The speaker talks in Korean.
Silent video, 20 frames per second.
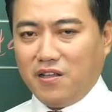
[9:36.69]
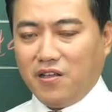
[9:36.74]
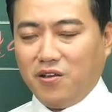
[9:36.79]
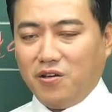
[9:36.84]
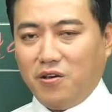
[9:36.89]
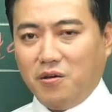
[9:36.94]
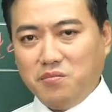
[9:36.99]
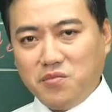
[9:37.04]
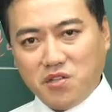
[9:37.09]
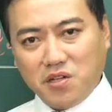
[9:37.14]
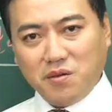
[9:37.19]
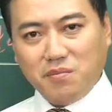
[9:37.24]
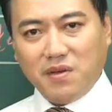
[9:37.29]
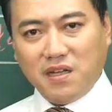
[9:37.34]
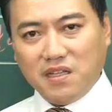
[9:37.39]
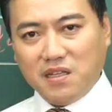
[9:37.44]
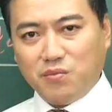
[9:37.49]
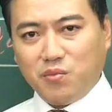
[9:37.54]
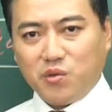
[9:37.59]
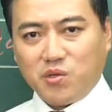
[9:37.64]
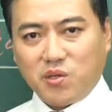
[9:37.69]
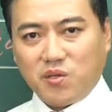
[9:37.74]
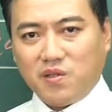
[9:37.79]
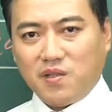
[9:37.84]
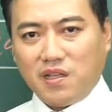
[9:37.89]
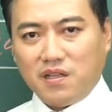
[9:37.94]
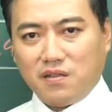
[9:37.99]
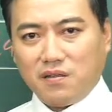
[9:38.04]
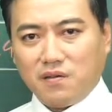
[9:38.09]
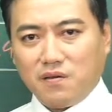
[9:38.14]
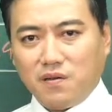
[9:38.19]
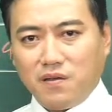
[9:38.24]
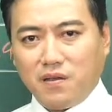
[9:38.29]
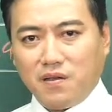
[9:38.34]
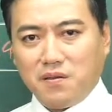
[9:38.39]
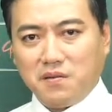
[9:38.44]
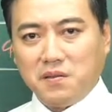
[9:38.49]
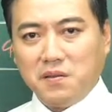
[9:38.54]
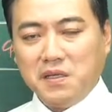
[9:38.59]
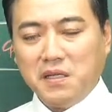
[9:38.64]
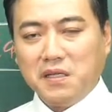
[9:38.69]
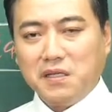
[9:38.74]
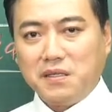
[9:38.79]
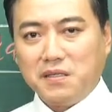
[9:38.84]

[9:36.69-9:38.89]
어, 엄청 많이 보셨다는 거예요.